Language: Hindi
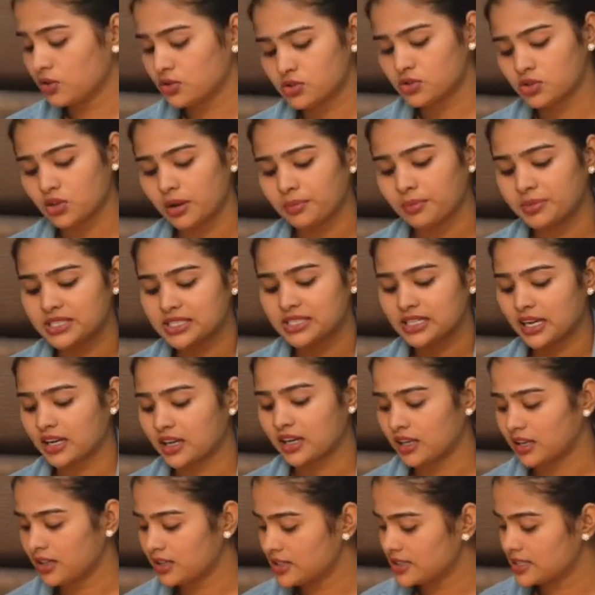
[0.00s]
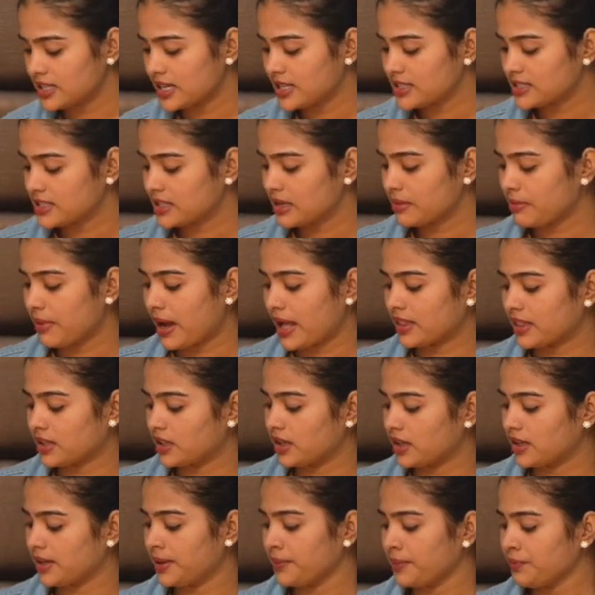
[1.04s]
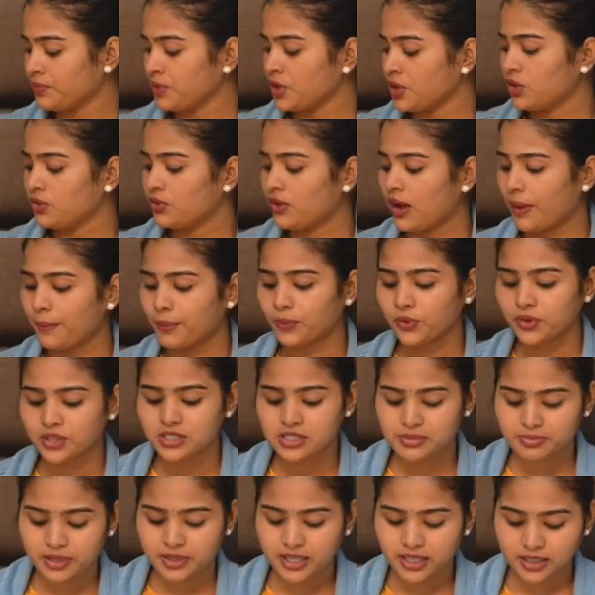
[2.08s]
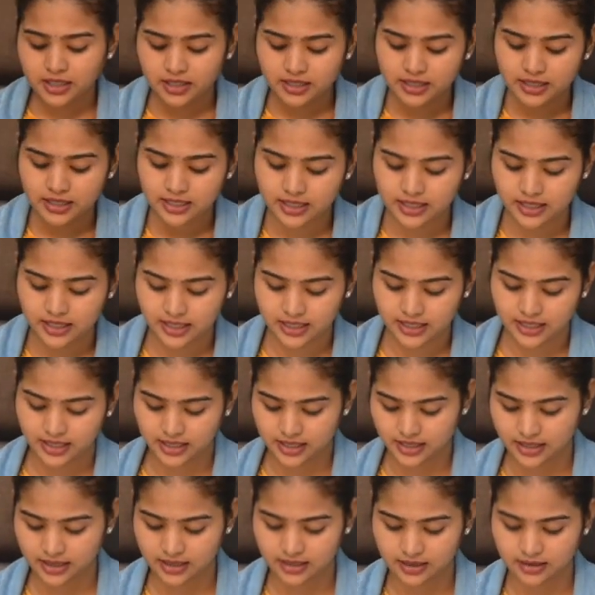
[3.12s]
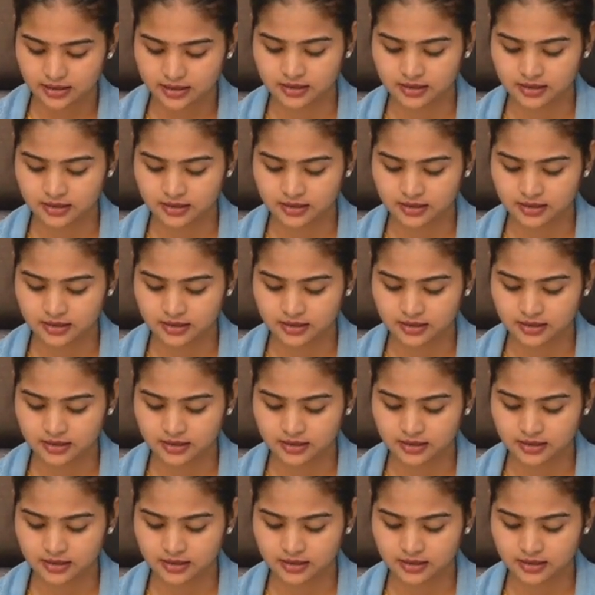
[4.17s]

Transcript: दोस्तों हम इसके कलर डिज़ाइंस की बात करें तो आपको इसमें ये देखिए